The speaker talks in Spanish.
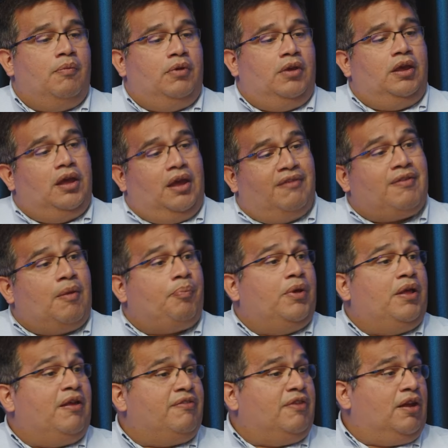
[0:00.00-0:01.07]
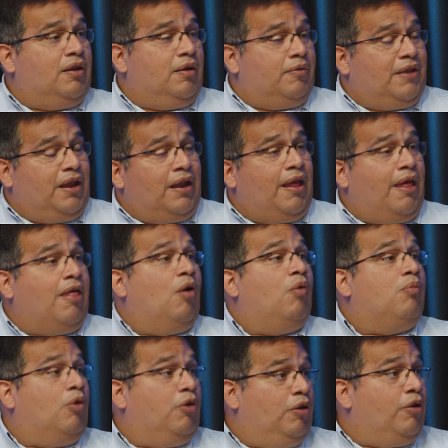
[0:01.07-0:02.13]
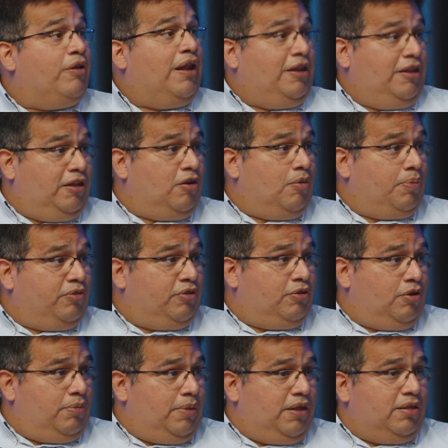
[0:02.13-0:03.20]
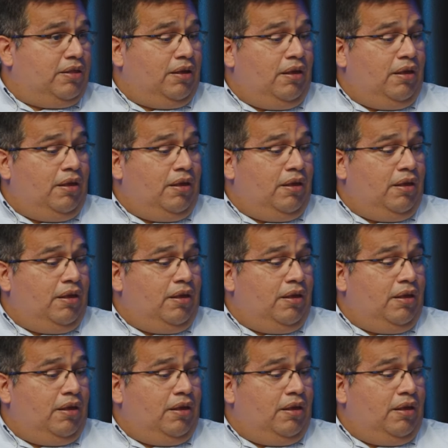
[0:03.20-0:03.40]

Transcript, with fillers: y esta pueda ser trasladada a un modelo analítico posteriormente.